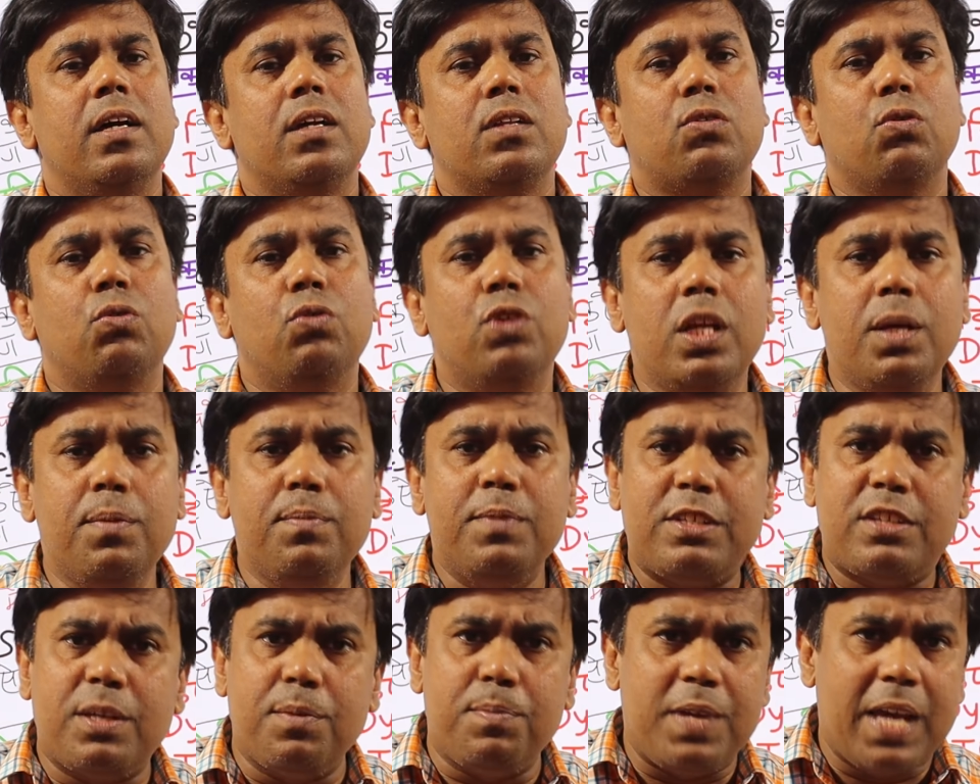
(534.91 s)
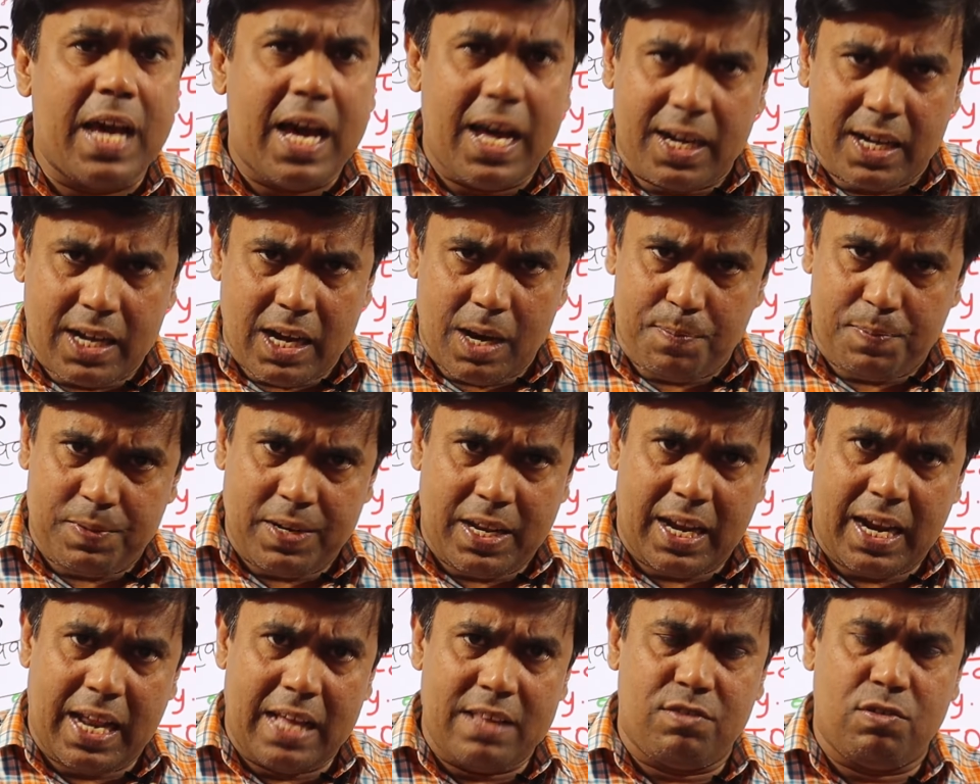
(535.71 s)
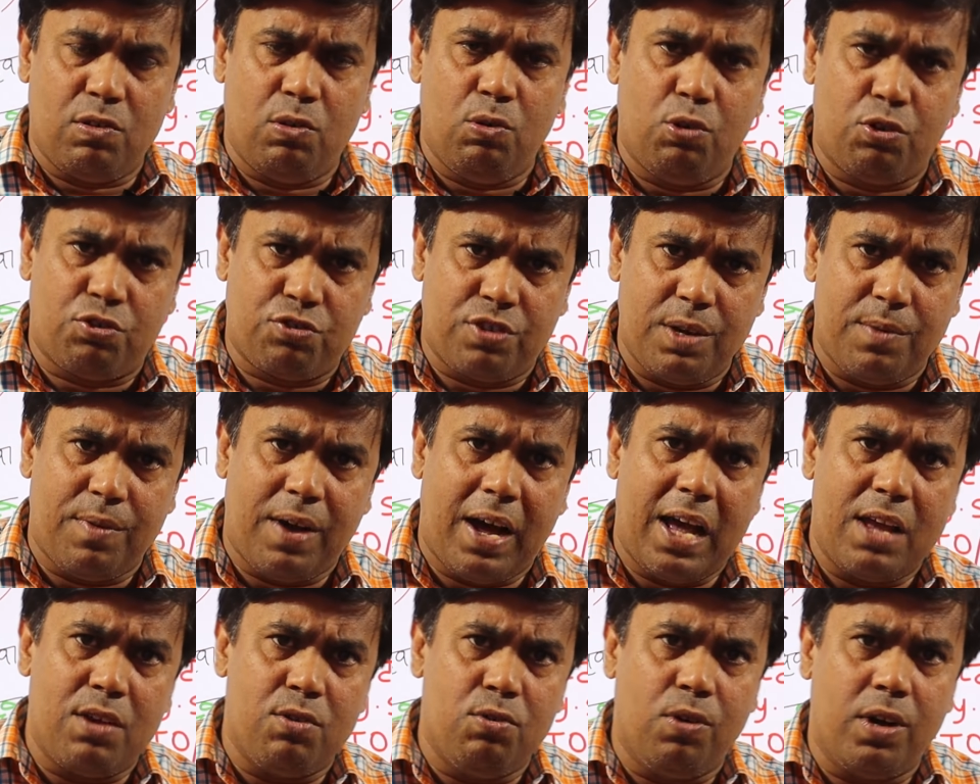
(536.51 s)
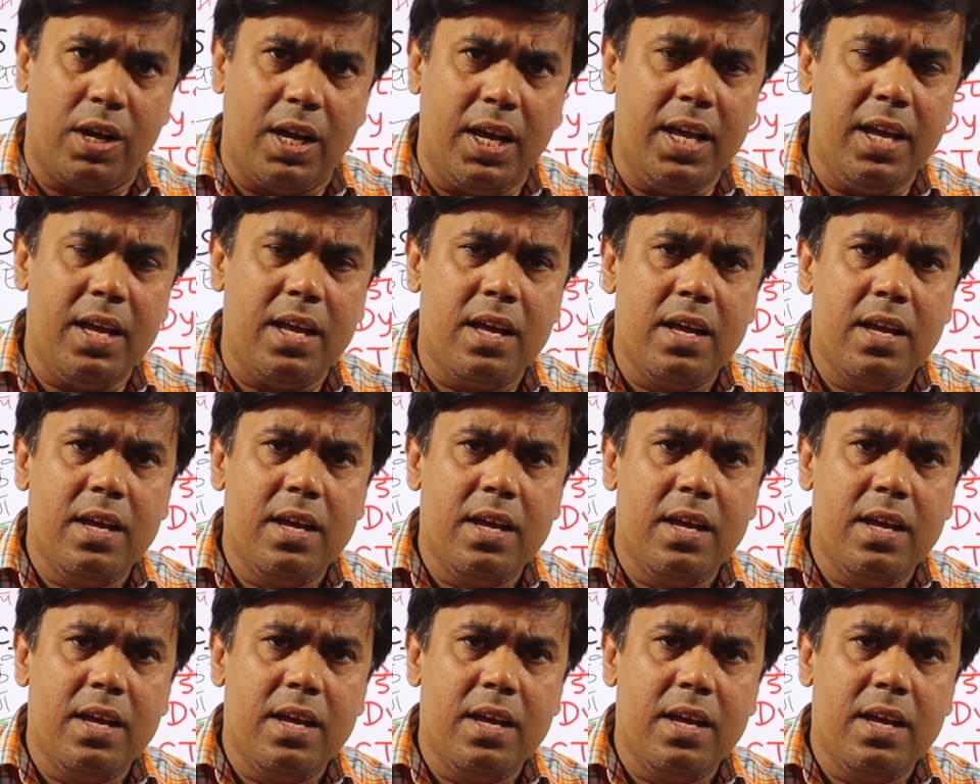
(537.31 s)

तो उन्हीं में से बिहार का अपना राज्य लोक सेवा आयोग है